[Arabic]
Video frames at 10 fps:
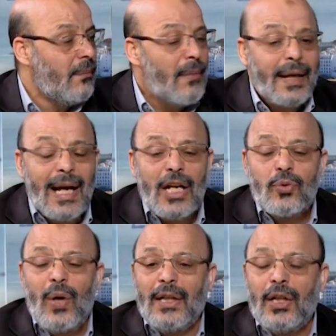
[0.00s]
ما كانش
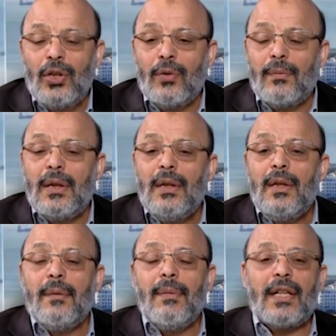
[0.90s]
واحد اليوم
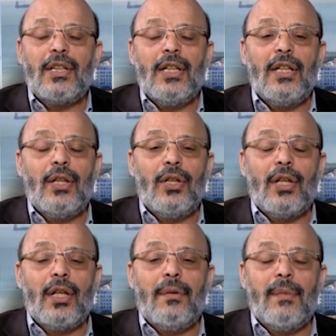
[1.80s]
ما
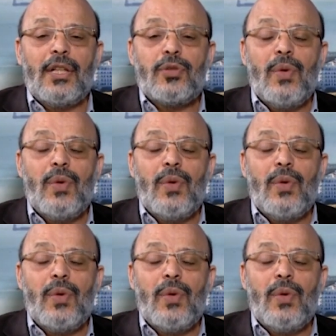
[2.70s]
يقدرش